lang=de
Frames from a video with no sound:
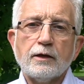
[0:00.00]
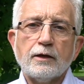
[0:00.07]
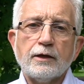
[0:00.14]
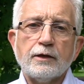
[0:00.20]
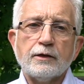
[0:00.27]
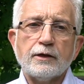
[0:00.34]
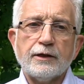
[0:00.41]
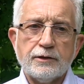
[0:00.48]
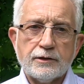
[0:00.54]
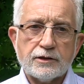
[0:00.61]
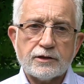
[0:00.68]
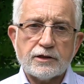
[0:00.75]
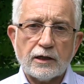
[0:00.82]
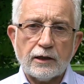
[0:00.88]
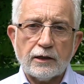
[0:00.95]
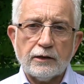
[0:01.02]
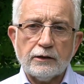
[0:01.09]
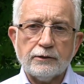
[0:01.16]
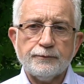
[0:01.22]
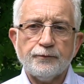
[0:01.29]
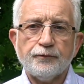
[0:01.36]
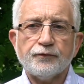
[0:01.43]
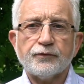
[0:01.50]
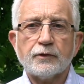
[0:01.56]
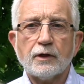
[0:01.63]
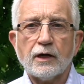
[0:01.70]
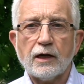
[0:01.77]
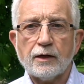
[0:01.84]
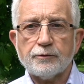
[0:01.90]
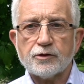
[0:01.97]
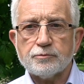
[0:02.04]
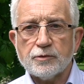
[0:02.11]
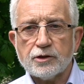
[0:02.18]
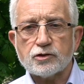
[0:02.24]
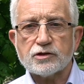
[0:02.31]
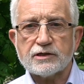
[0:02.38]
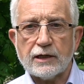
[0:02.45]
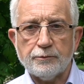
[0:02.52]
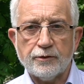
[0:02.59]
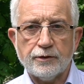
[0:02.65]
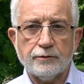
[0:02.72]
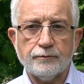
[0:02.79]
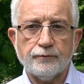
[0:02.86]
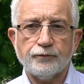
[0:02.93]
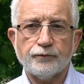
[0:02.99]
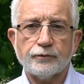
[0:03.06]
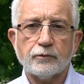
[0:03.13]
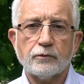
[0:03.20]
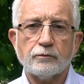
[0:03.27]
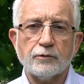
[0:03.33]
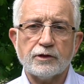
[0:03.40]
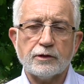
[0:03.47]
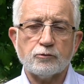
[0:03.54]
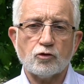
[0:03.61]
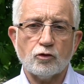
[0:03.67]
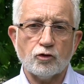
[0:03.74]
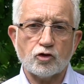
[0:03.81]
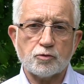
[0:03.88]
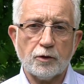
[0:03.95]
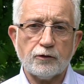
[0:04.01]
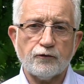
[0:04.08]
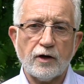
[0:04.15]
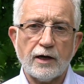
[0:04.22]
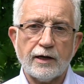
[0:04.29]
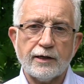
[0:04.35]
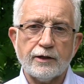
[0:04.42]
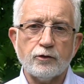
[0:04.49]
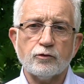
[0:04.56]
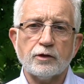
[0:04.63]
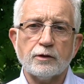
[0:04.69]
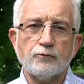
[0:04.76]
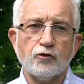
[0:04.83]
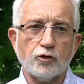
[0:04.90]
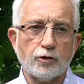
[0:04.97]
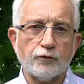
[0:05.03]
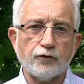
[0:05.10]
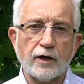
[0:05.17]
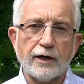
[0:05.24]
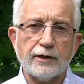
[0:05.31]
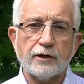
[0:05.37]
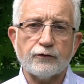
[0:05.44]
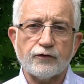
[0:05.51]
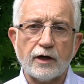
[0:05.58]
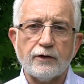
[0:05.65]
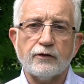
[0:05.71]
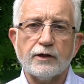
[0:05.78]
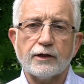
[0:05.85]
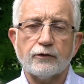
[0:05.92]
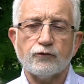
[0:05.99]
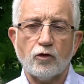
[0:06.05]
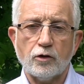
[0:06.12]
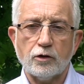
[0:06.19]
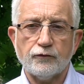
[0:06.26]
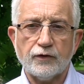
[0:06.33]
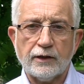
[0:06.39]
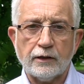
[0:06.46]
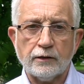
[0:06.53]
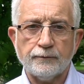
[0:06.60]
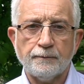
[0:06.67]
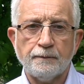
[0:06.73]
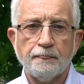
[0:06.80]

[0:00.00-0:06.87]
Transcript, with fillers: In Lindenthal habe ich mich zusammen mit dem Turn- und Sportverein und dem Förderverein der Freiwilligen Feuerwehr